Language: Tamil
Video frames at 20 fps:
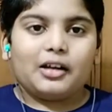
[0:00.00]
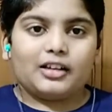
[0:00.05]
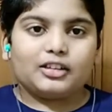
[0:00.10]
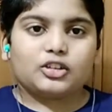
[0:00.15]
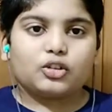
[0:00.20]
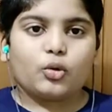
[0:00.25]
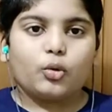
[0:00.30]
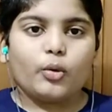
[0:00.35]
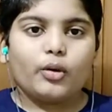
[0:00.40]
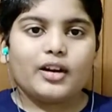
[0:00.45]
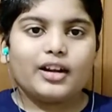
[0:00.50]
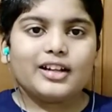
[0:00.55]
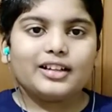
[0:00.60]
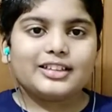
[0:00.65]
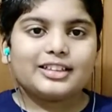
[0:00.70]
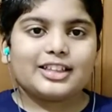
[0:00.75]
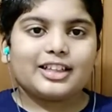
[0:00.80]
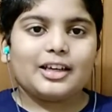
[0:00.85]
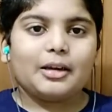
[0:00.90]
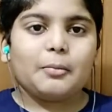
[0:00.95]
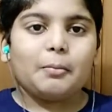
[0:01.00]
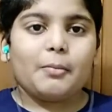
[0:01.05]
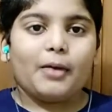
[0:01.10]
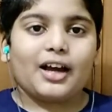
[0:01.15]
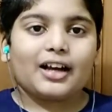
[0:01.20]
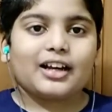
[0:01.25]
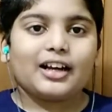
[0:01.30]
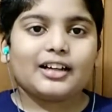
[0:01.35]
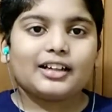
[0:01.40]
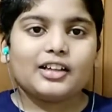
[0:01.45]
ஸ்குரில்ஸு
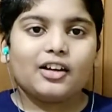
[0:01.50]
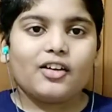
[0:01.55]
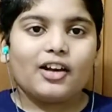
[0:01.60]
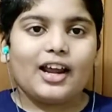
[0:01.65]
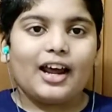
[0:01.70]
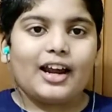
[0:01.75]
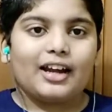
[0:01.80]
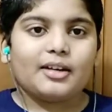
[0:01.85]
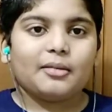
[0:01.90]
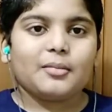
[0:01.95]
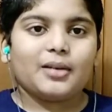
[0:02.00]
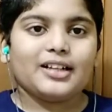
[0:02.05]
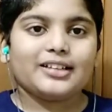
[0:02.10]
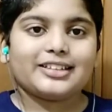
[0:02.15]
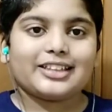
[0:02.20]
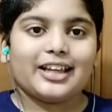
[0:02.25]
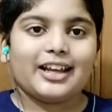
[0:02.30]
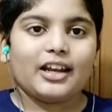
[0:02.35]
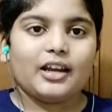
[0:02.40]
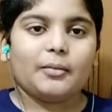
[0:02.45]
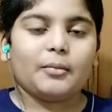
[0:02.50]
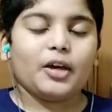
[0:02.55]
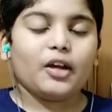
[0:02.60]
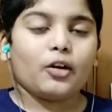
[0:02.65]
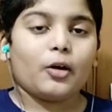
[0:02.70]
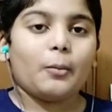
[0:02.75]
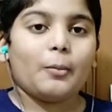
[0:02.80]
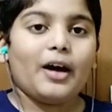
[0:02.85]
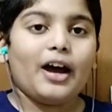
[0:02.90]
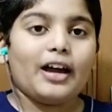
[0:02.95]
பக்கத்தில் உள்ள அனிமல்ஸ் எல்லாமே
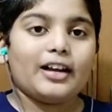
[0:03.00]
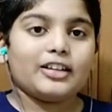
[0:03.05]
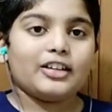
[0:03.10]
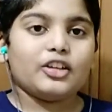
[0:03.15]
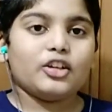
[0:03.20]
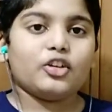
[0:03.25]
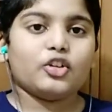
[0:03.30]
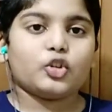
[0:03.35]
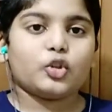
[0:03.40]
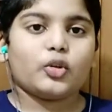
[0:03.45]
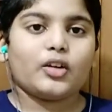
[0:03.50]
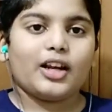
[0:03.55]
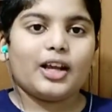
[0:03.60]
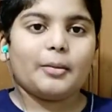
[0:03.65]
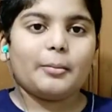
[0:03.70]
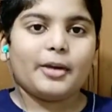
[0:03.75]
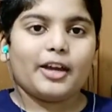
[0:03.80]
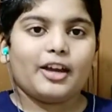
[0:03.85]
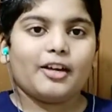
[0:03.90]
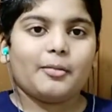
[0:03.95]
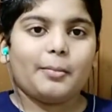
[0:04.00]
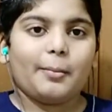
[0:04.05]
ரொம்ப அன்யூஷுவலாக பிஹேவ்